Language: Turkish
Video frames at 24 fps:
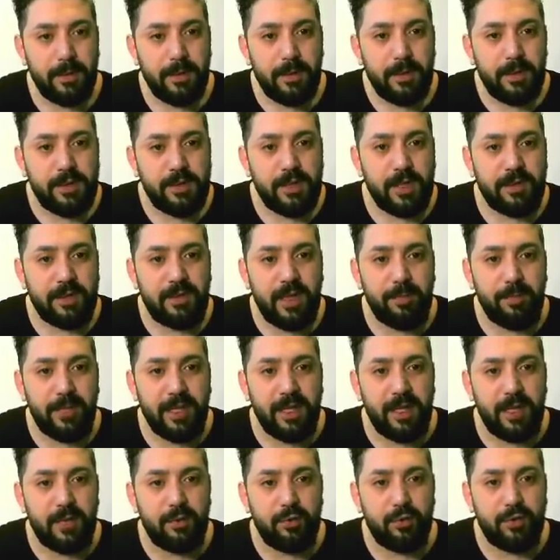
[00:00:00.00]
İşte
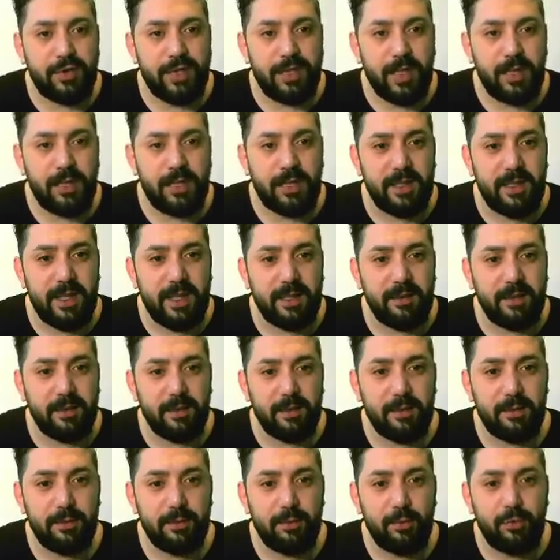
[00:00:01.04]
tepeler yükselirken
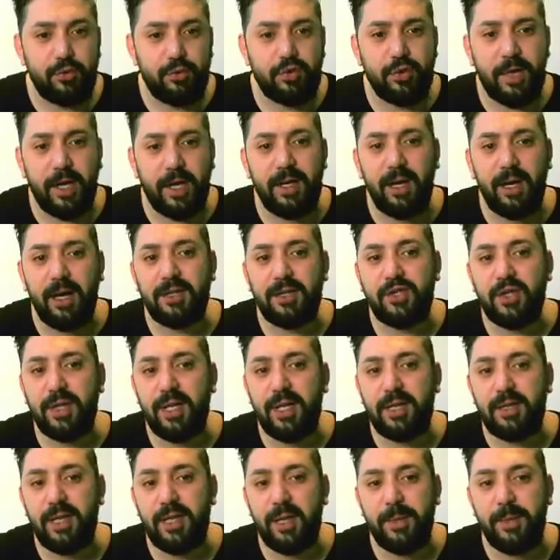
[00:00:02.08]
3 tane
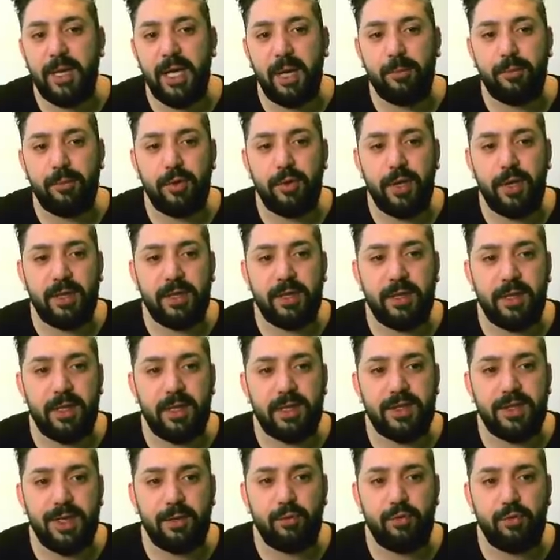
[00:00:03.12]
alçalan tepe yapıyor
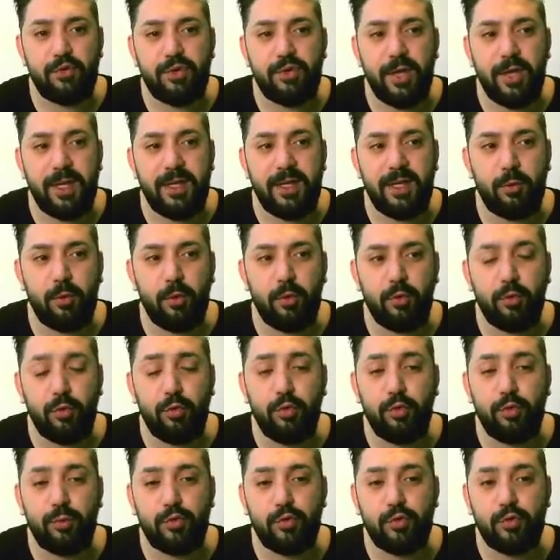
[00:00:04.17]
arkadaşlar. 3 tane
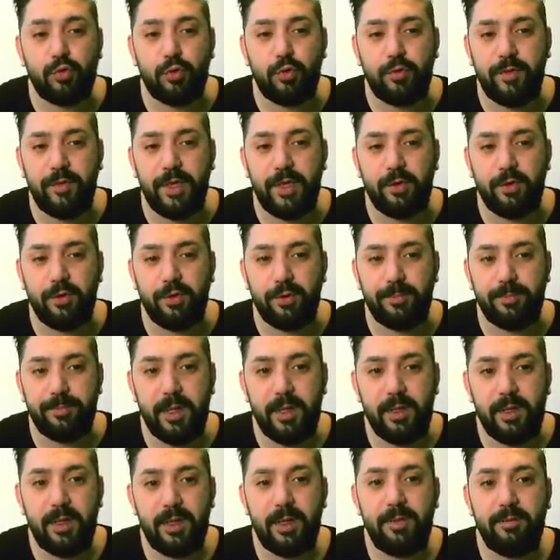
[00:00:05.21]
uyumsuzluk veriyor.
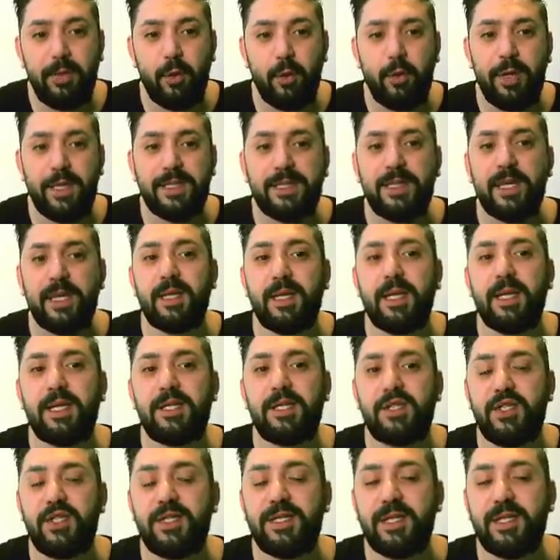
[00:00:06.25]
Ve o esnada da
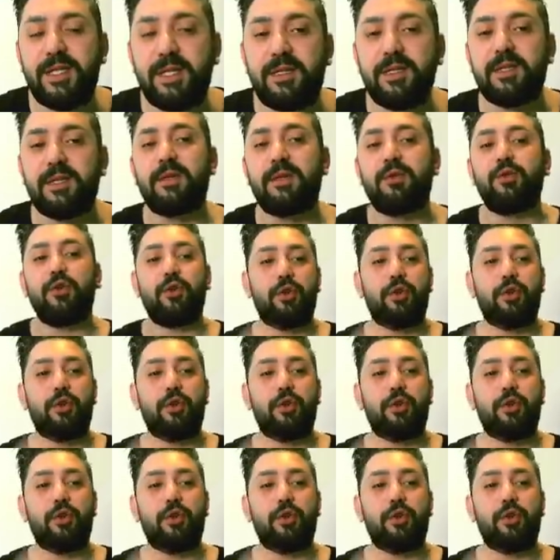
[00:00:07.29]
çizgi kırılıyor.